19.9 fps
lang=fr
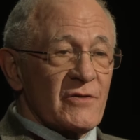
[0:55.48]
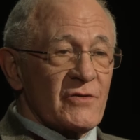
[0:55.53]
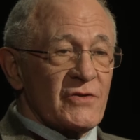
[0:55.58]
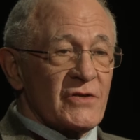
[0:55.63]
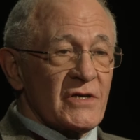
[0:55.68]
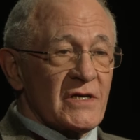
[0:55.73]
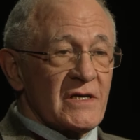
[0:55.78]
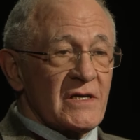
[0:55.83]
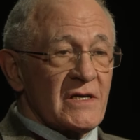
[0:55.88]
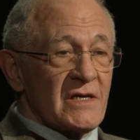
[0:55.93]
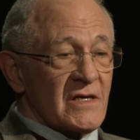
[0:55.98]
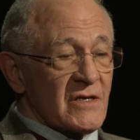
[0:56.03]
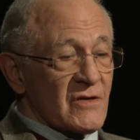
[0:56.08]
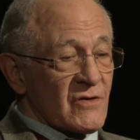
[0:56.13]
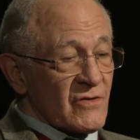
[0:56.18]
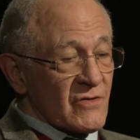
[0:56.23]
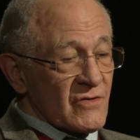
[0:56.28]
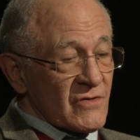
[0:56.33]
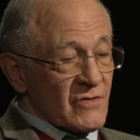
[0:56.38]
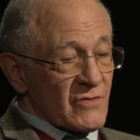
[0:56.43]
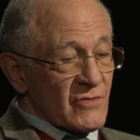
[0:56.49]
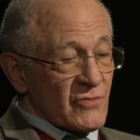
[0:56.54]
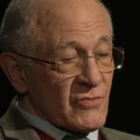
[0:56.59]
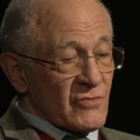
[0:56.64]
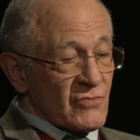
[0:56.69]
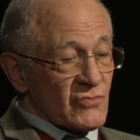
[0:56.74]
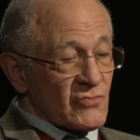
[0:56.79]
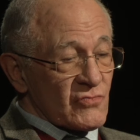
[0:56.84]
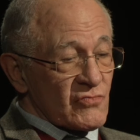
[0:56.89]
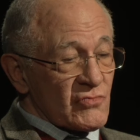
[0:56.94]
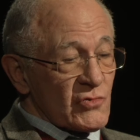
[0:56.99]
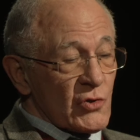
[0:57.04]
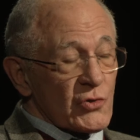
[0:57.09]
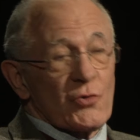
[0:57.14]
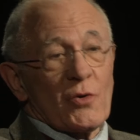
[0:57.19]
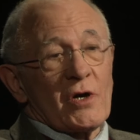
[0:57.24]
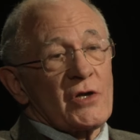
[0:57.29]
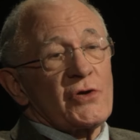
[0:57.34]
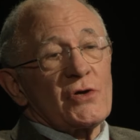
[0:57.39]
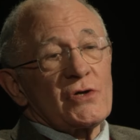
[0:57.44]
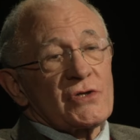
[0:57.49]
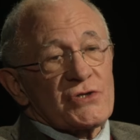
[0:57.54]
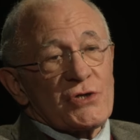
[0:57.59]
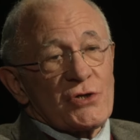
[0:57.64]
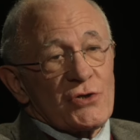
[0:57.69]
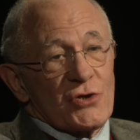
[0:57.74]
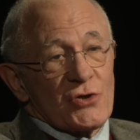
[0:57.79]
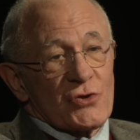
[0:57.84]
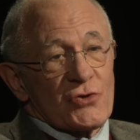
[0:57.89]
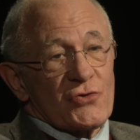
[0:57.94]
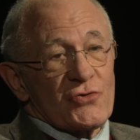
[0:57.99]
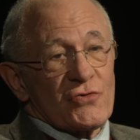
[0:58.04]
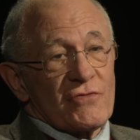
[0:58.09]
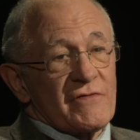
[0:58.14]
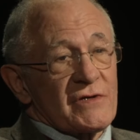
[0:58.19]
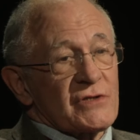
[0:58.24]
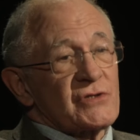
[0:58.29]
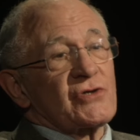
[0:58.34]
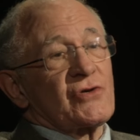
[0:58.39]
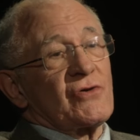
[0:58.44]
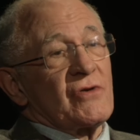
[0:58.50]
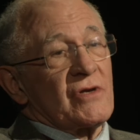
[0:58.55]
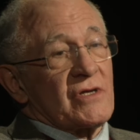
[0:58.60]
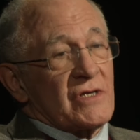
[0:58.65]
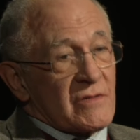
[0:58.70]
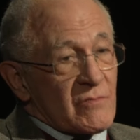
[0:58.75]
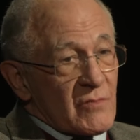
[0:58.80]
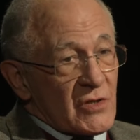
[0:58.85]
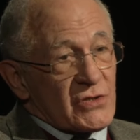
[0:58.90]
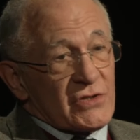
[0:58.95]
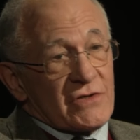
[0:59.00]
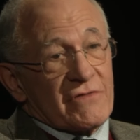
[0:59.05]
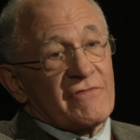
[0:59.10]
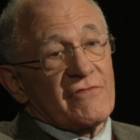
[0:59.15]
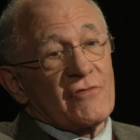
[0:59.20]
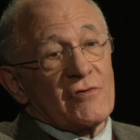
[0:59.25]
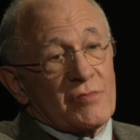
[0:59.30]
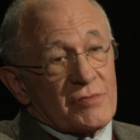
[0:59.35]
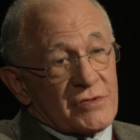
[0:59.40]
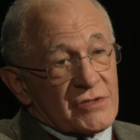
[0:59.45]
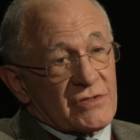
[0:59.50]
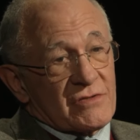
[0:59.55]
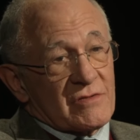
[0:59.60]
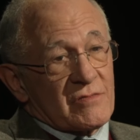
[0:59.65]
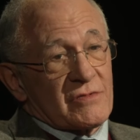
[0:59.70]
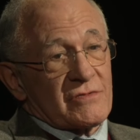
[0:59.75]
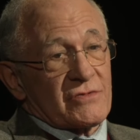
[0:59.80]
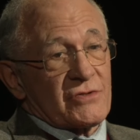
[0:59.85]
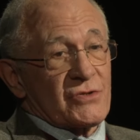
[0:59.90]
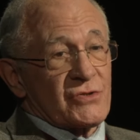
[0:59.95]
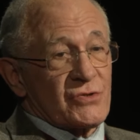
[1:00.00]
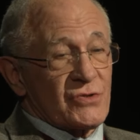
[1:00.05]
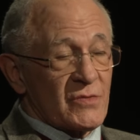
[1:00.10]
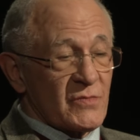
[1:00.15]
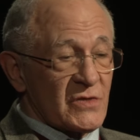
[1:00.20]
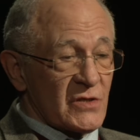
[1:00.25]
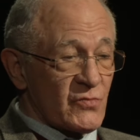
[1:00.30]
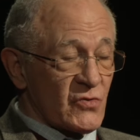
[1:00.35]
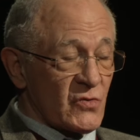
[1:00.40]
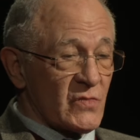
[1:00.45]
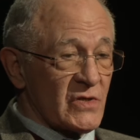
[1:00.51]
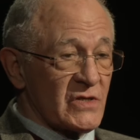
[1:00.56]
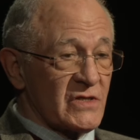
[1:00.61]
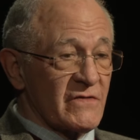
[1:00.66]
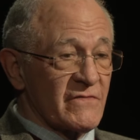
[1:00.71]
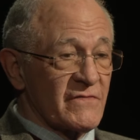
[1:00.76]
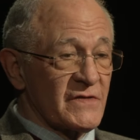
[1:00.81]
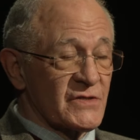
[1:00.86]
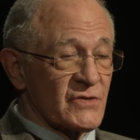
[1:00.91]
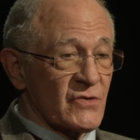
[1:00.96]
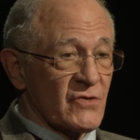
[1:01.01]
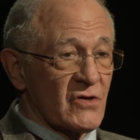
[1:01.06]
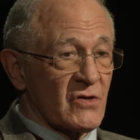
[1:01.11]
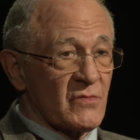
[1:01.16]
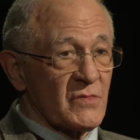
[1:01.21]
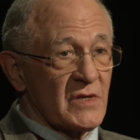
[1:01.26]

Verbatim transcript: euh, de trois transcendantaux, parce que les médiévaux, puisque bon, je suis un petit peu médiéviste